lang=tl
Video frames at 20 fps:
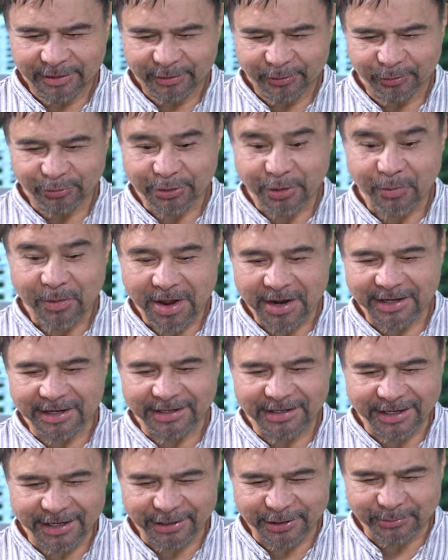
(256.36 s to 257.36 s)
kung
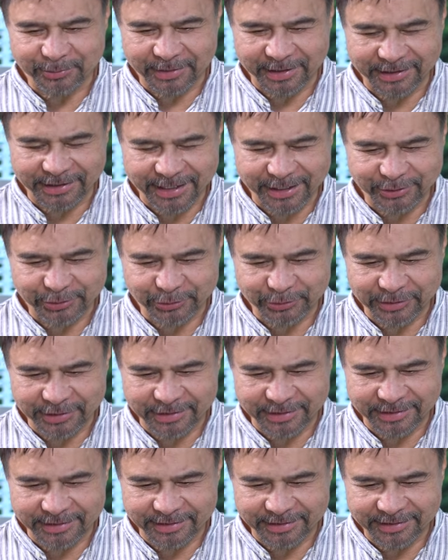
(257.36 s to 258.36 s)
tawagin nga ng mga
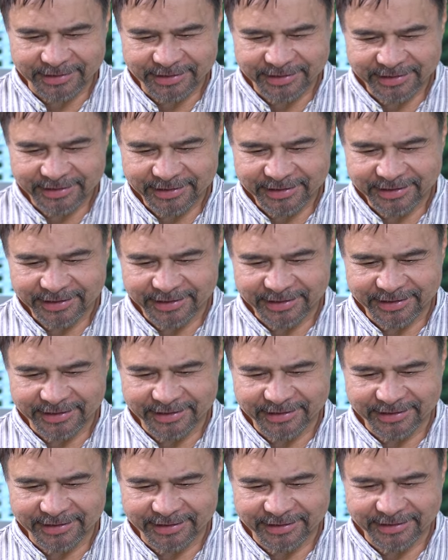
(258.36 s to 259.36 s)
natural
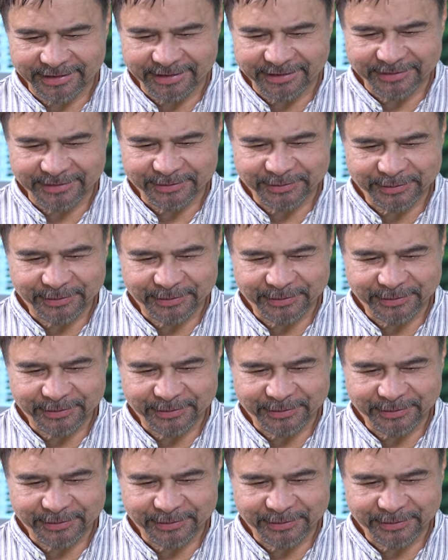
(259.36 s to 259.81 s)
uh,